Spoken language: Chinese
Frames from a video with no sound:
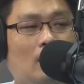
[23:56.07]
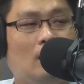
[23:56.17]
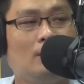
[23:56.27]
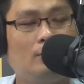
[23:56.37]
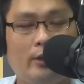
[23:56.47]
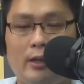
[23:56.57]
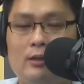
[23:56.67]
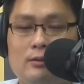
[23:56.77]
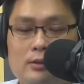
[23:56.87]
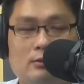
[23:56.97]
不然咱
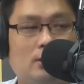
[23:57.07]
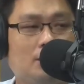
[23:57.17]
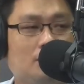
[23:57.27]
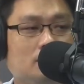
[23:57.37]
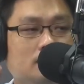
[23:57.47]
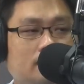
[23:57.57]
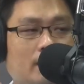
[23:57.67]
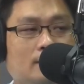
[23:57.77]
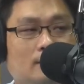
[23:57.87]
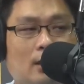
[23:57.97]
就叫这样讲电
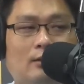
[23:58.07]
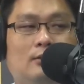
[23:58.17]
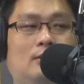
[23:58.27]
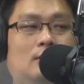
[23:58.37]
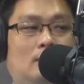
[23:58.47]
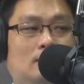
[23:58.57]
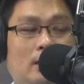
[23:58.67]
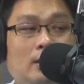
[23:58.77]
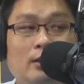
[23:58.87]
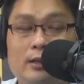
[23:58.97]
脑，嗯，电
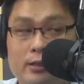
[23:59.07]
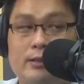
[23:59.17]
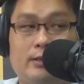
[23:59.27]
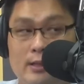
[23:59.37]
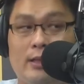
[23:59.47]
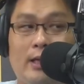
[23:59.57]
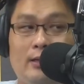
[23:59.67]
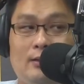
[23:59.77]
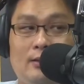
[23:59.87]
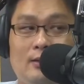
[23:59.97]
脑一定是新的，
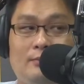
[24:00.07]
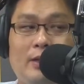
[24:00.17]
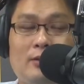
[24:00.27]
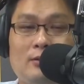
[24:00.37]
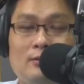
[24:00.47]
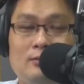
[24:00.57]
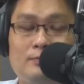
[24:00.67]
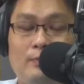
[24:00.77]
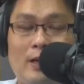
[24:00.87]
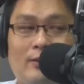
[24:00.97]
卖讲
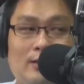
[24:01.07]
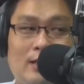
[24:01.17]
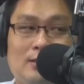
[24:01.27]
百外当钱，